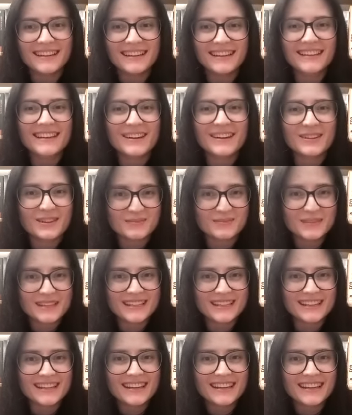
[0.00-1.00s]
ihn dann doch
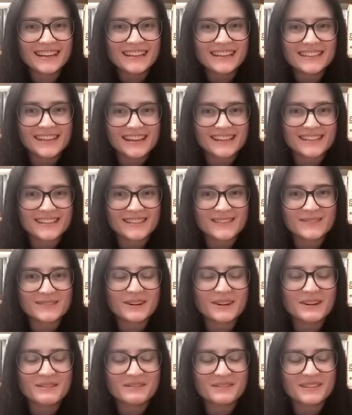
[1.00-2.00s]
bitten, Texte zu
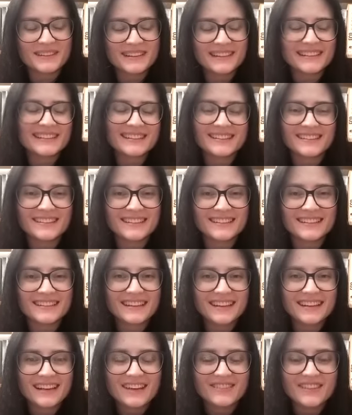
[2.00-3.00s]
veröffentlichen. Und
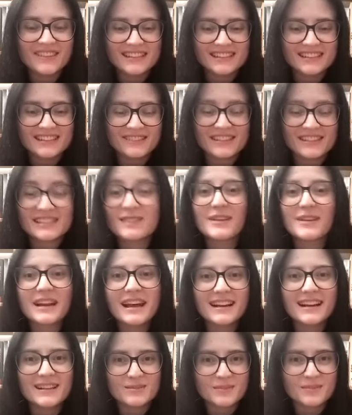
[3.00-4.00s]
weiß ich nicht was. Aber
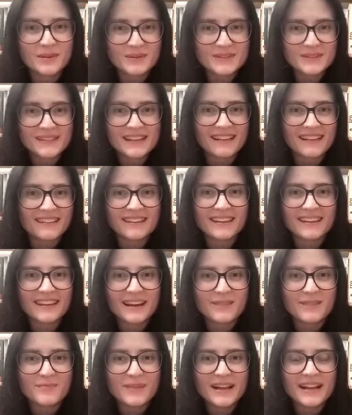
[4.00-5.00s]
nein, also bei uns kann sich
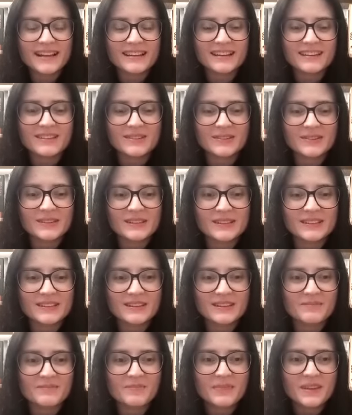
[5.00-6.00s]
jeder melden und
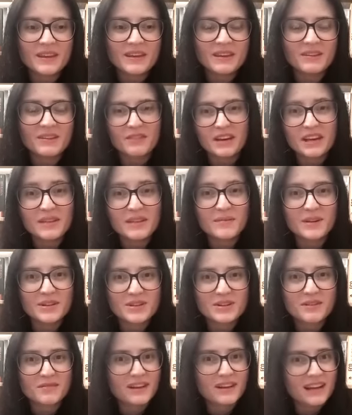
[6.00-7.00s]
ähm, wenn jemand
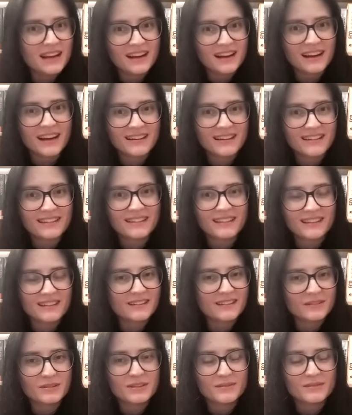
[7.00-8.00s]
schon Verlag hat, äh,
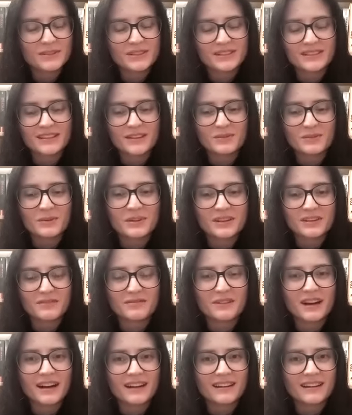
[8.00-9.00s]
ist es also. natürlich oh. eine
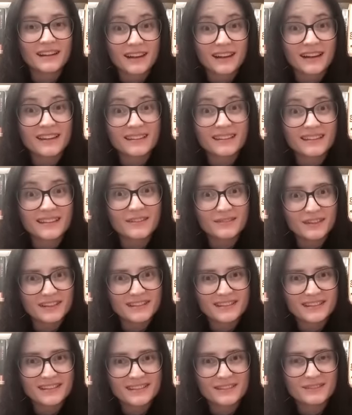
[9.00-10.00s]
Frage der Rechte,
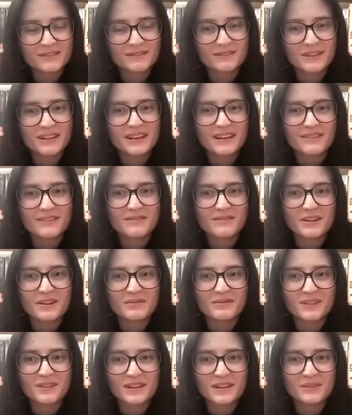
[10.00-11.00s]
was äh, wir dann
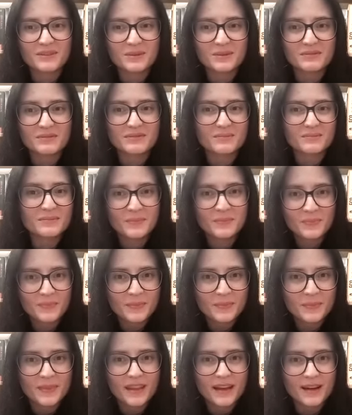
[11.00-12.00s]
veröffentlichen dürfen.
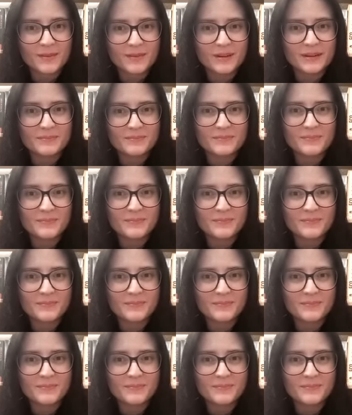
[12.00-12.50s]
Aber